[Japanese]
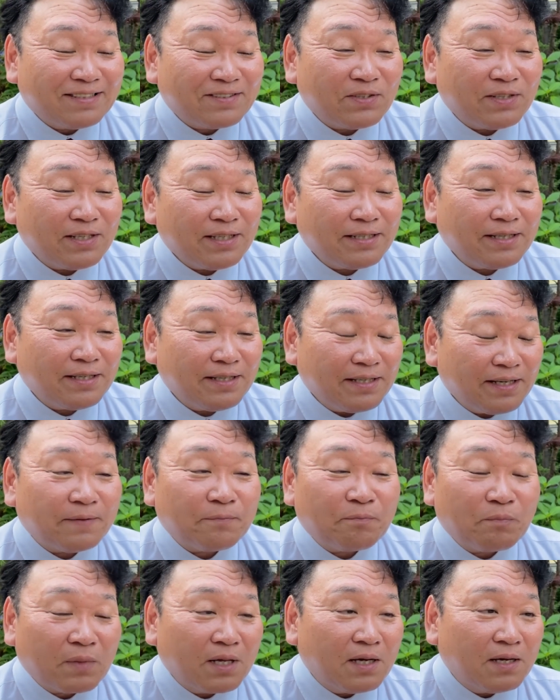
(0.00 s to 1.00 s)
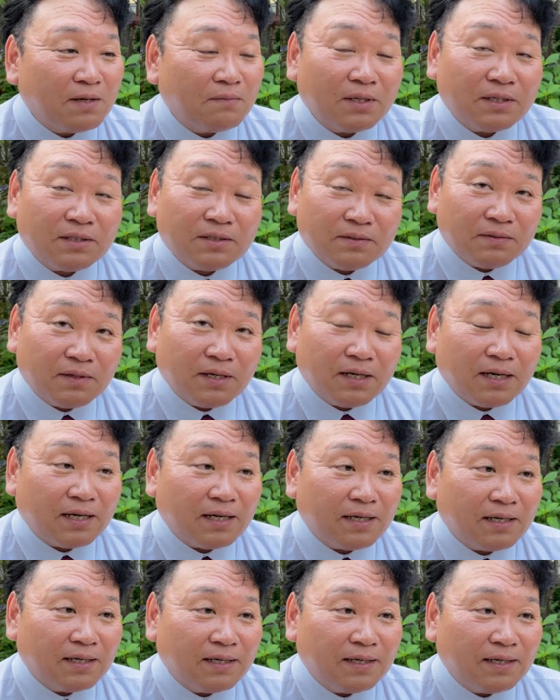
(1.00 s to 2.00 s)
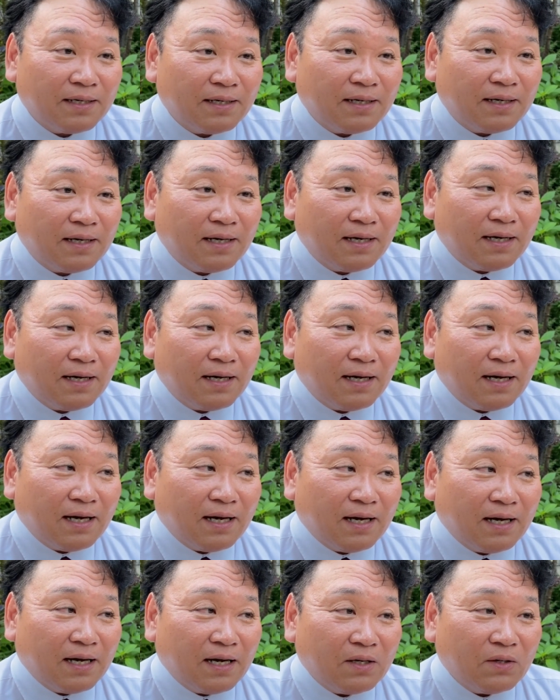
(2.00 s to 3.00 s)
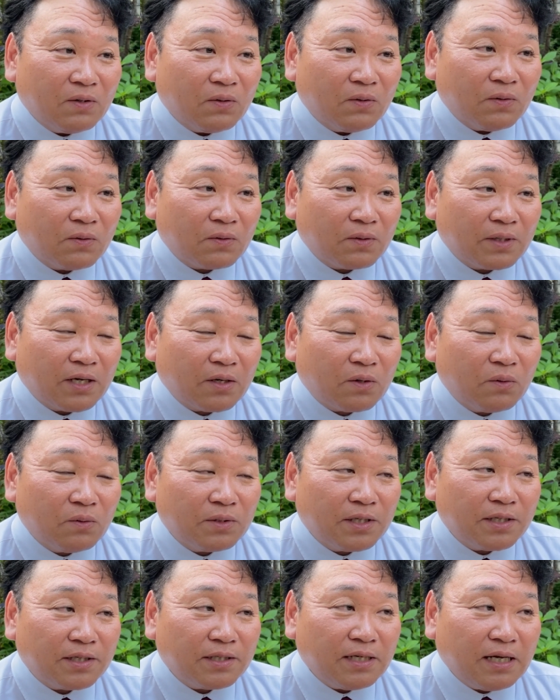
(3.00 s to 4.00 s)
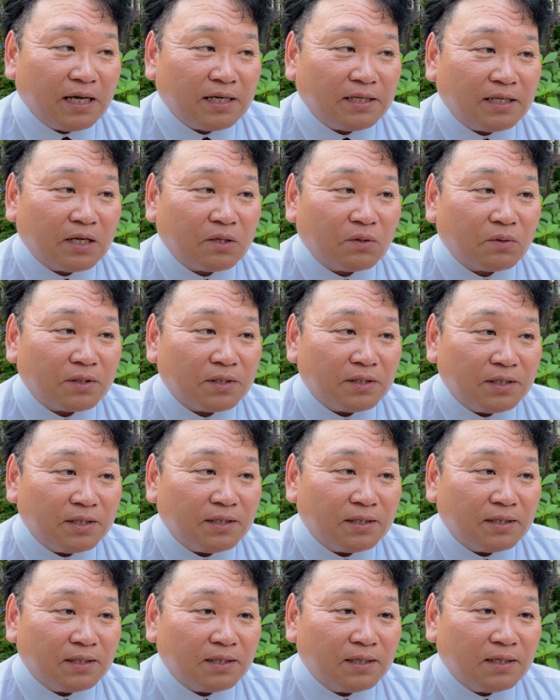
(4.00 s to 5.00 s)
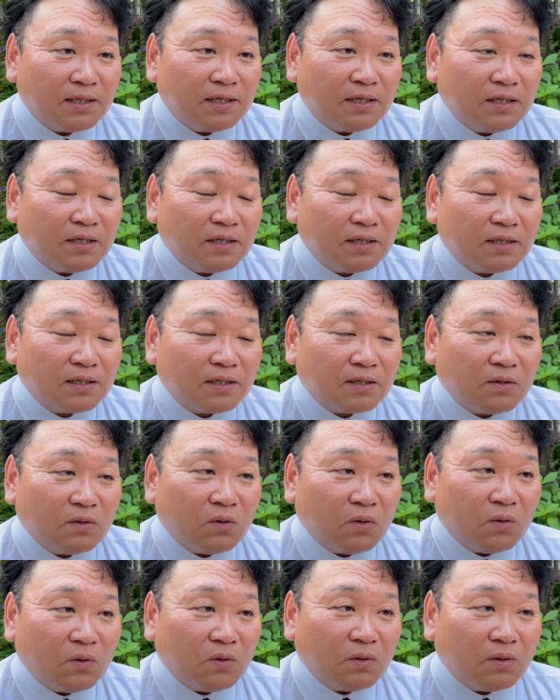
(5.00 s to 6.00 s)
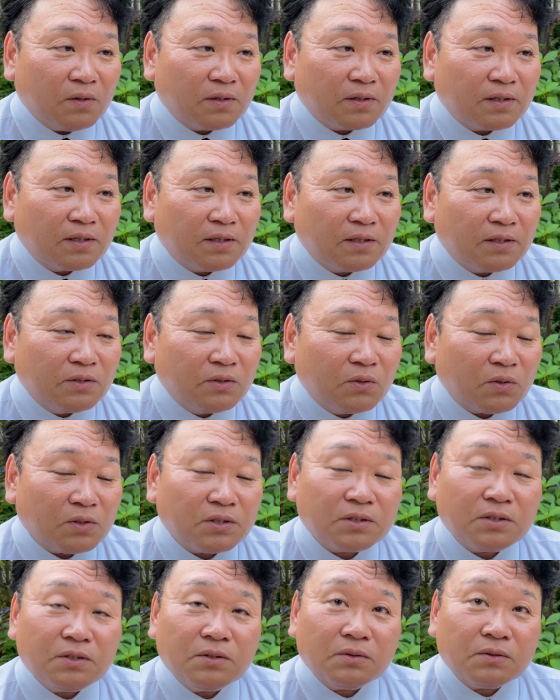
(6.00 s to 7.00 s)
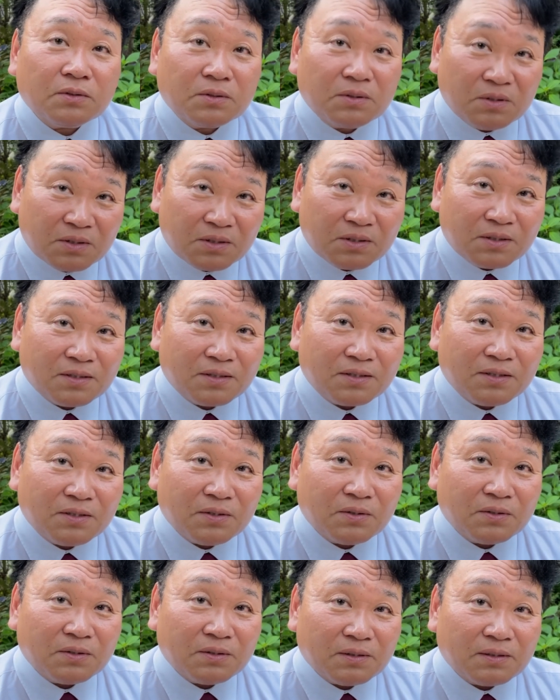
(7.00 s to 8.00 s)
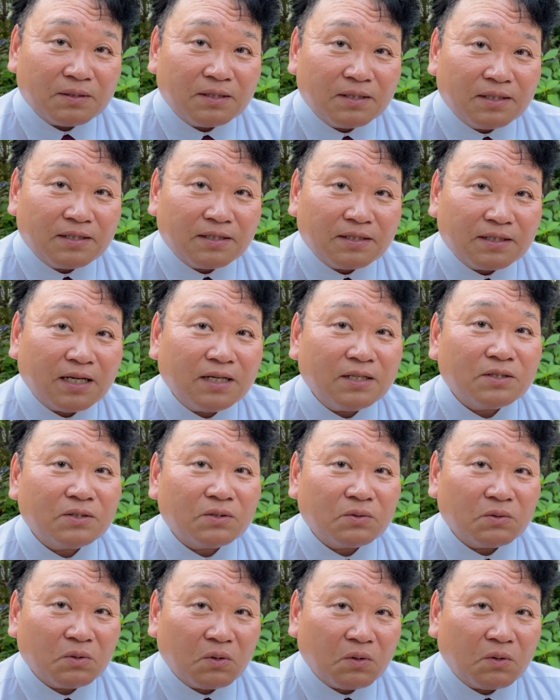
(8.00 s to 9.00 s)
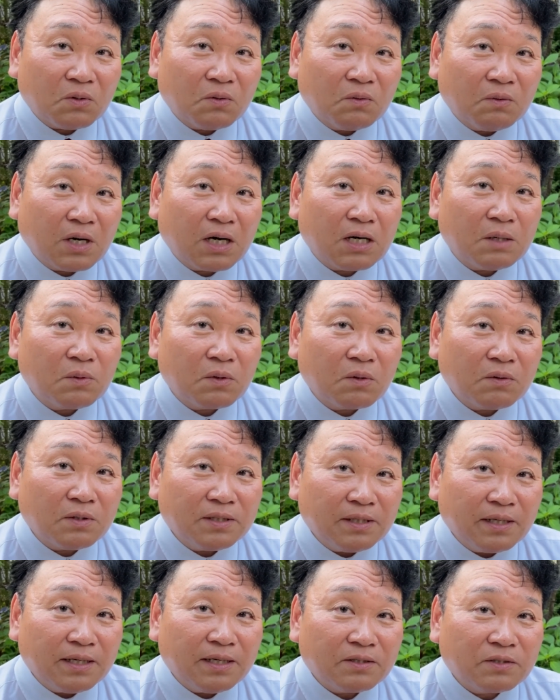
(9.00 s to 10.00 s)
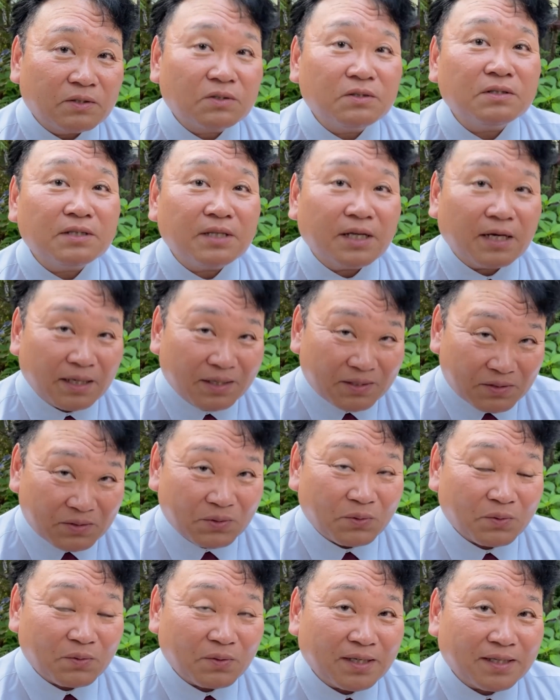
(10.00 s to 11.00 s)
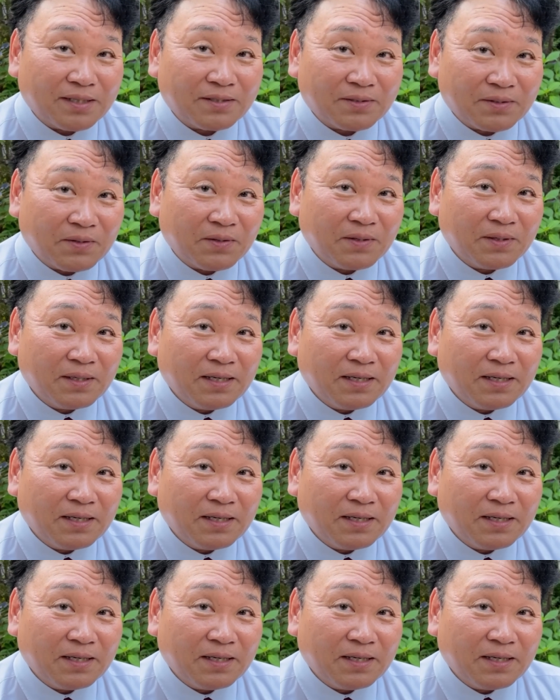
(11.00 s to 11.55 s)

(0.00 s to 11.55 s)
それってねまずはあの結婚的利益な時にこう挙式をするっていうチャンスを若者にね作ってあげるってことなんですよ